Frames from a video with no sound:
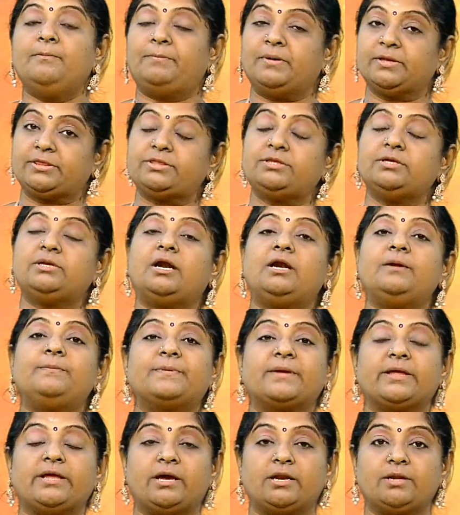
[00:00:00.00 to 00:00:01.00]
பத்து
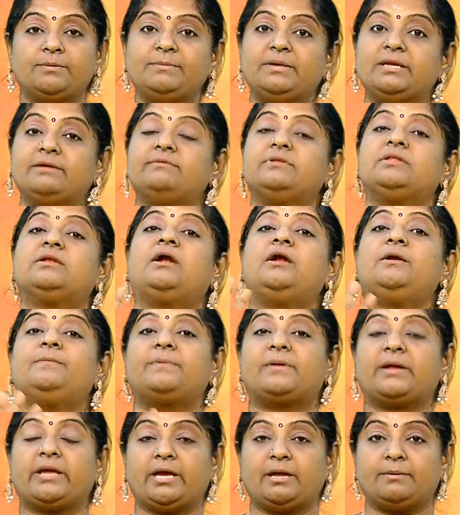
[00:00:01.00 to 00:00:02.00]
நாள் பிரயாணம் இருபது
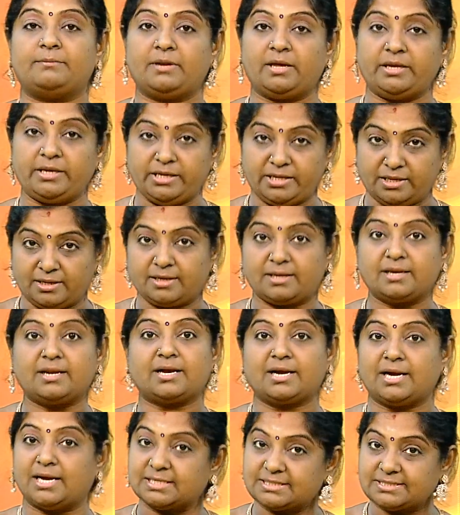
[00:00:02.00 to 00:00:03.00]
நாள் பிரயாணம்னா இருக்கிற
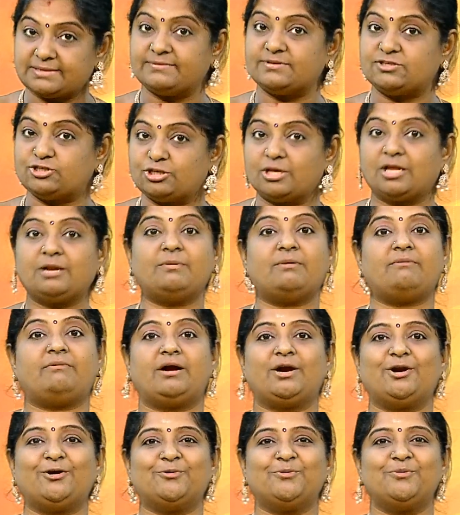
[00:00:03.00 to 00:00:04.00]
காசை வச்சு தான் நம்ம
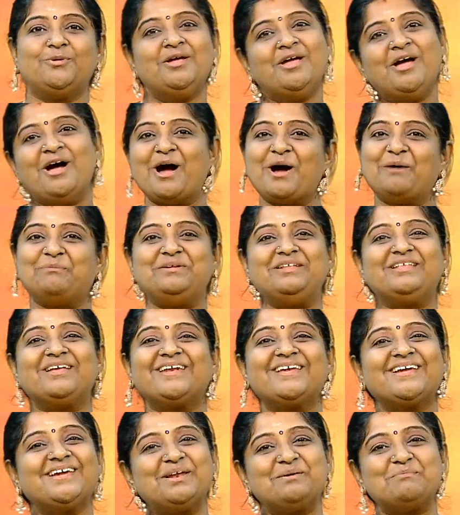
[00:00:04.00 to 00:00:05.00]
வாழணும் அப்படி
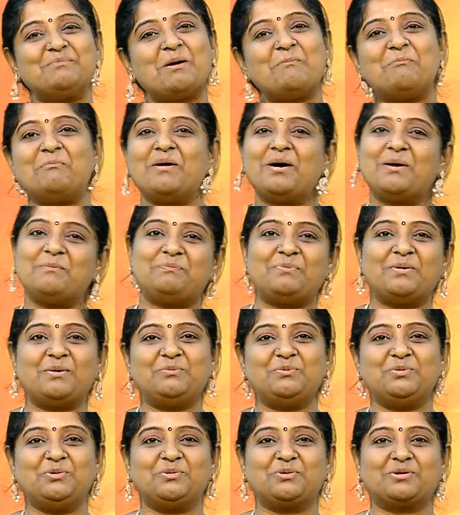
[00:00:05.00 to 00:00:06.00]
தானேங்க நம்ம அம்மா அப்பா
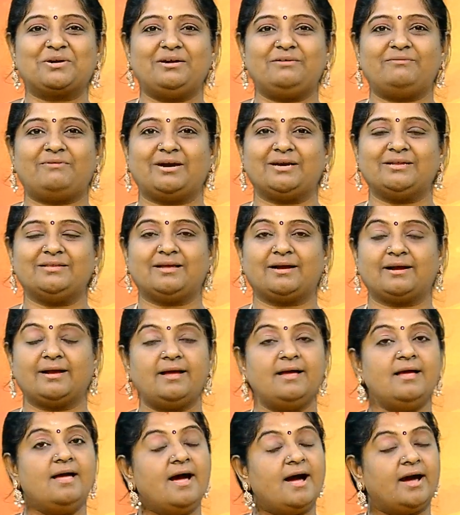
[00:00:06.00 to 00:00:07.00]
முன்னோர்கள் வாழ்ந்தாங்க
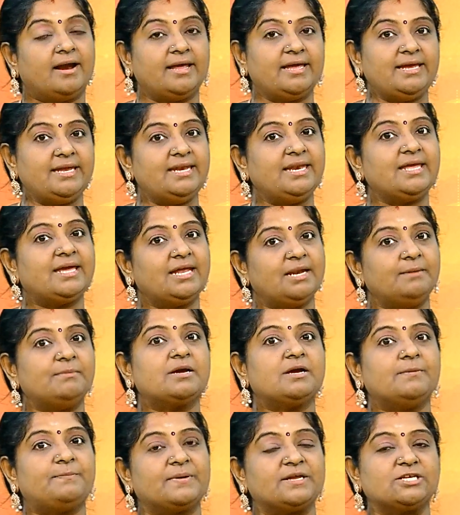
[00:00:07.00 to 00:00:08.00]
ஆனால் இன்றைக்கி
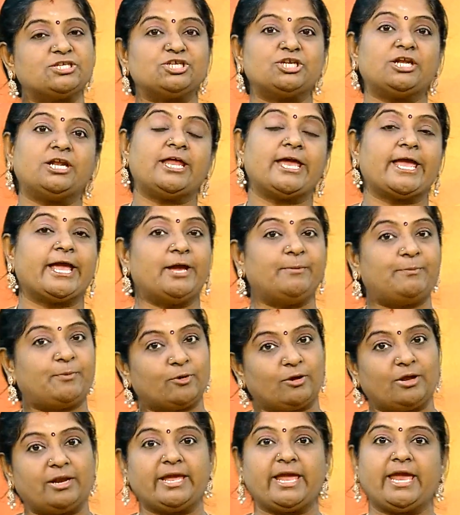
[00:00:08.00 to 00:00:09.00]
நமக்கு பிரச்சனை இல்லை எங்கே
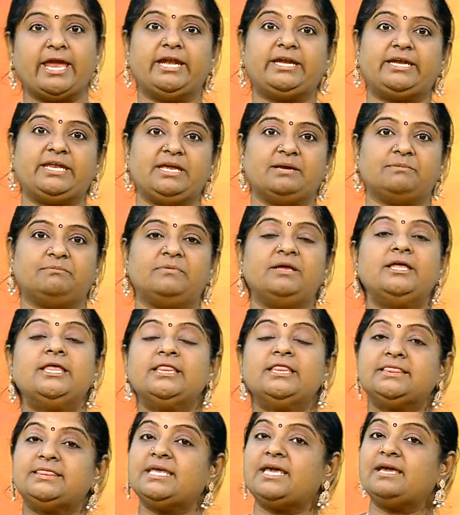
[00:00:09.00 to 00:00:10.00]
போனாலும் ஏடிஎம்
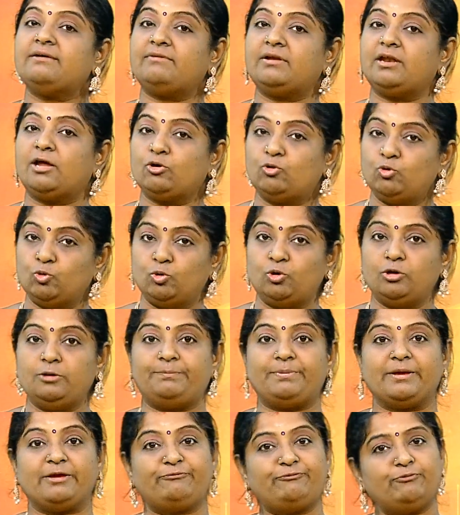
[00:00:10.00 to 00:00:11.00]
தேவைனா கூகுள்
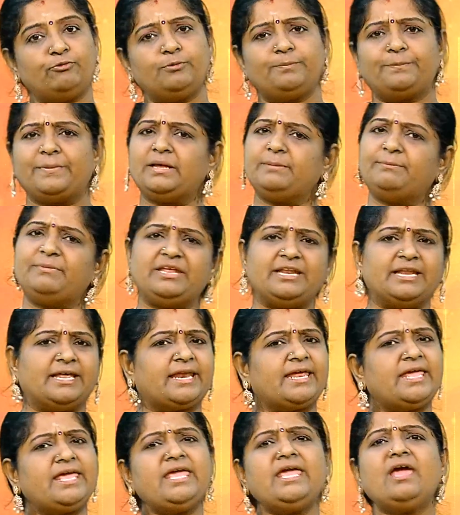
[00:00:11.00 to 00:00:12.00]
பே ஃபோன்பே இப்படி
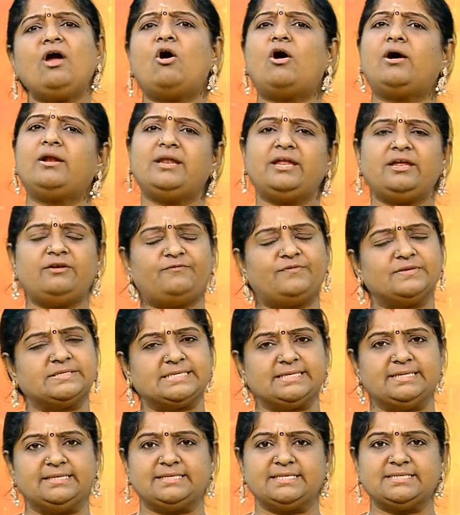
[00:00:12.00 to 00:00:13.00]
நிறைய ஆன்லைன்
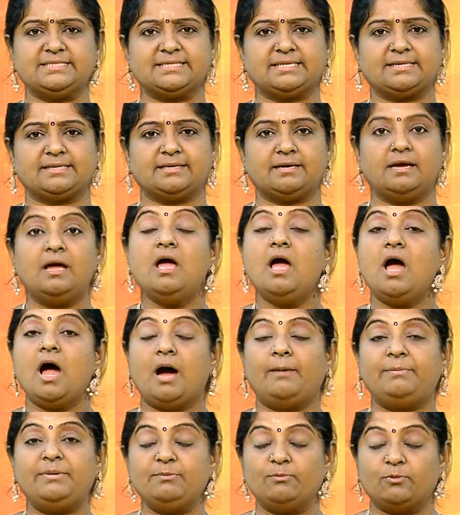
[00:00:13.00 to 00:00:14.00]
ஃபெசிலிட்டிஸ் இருக்குது
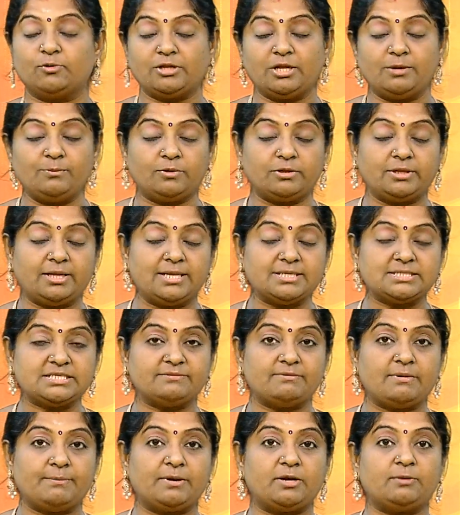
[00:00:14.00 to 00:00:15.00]
அப்படி முதல் முதல்ல
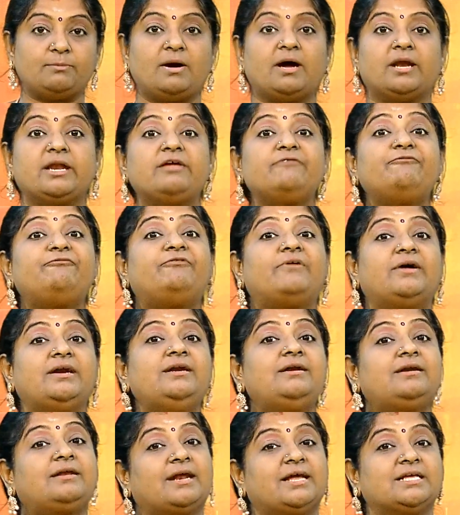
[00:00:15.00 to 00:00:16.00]
சிவபெருமானை
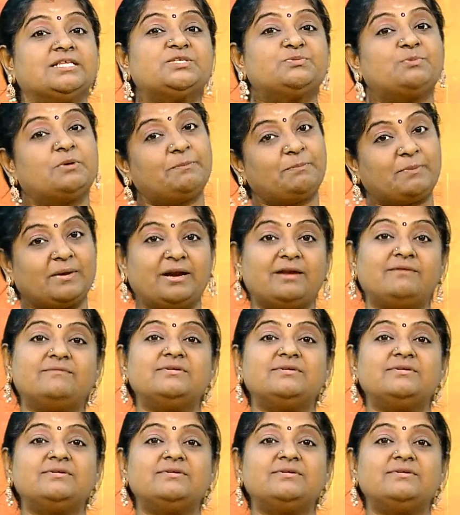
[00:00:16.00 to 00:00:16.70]
ஃபண்ட் ட்ரான்ஸ்ஃபர் பண்ண